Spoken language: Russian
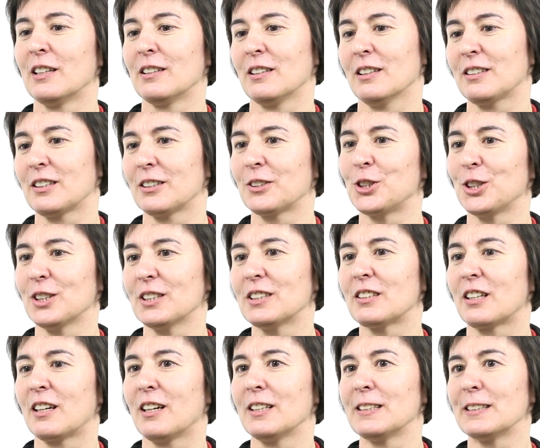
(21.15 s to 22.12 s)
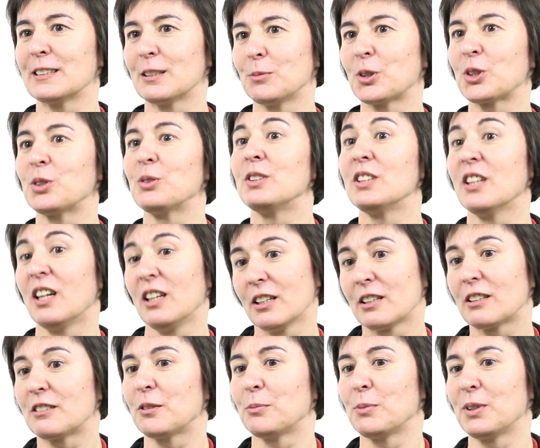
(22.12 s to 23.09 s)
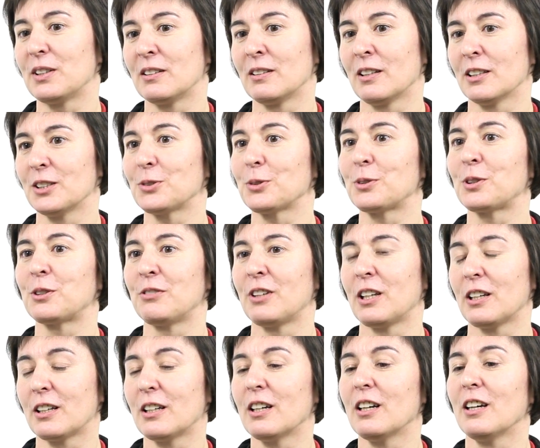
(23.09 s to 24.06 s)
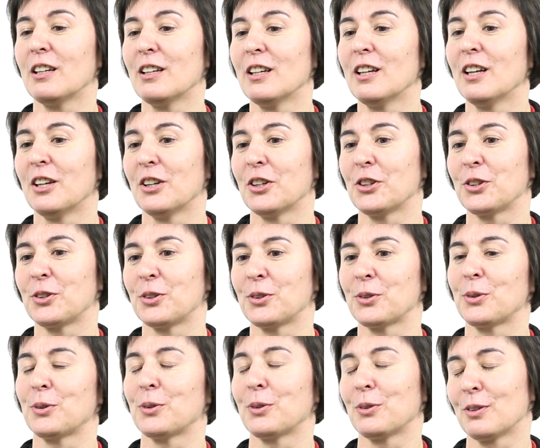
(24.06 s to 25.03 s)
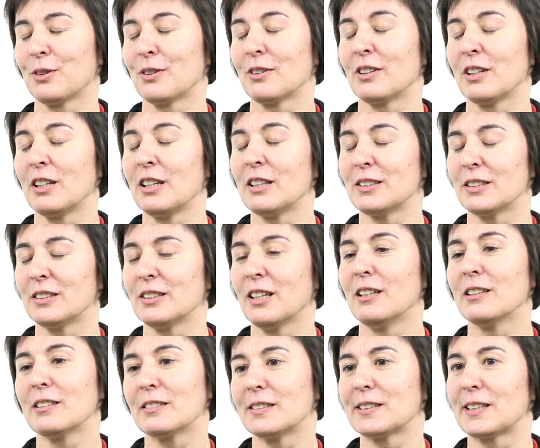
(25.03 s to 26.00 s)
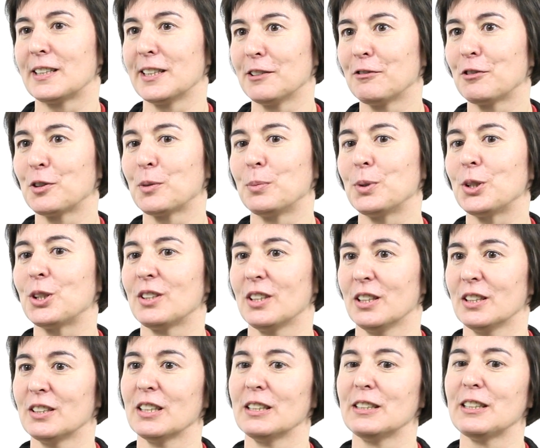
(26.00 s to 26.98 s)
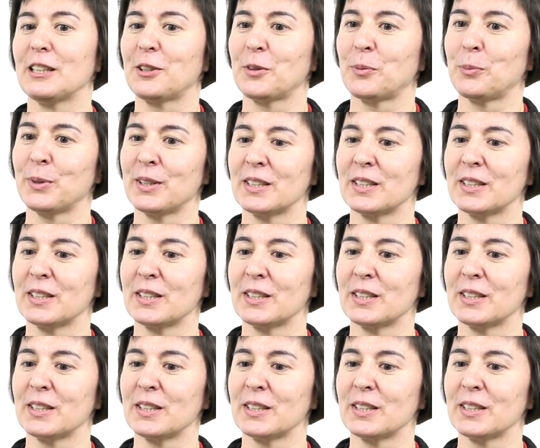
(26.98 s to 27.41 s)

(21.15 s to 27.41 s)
так как часто разница между диалектами настолько велика, что эти диалекты следовало бы считать отдельными